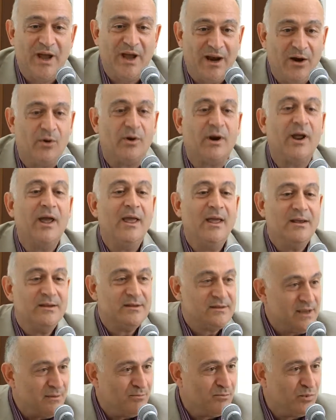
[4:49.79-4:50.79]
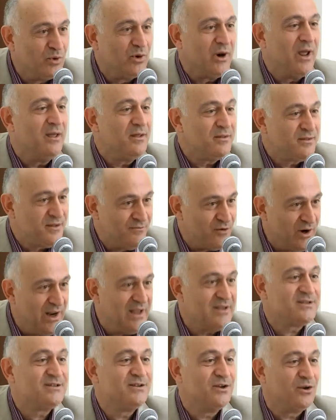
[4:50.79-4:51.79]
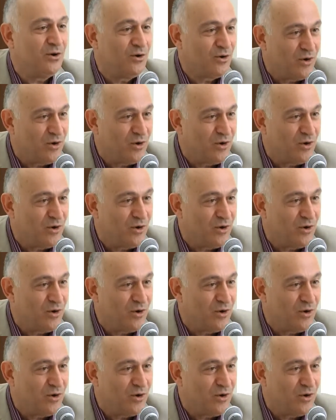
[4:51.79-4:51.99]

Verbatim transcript: E allora, seppure si volessero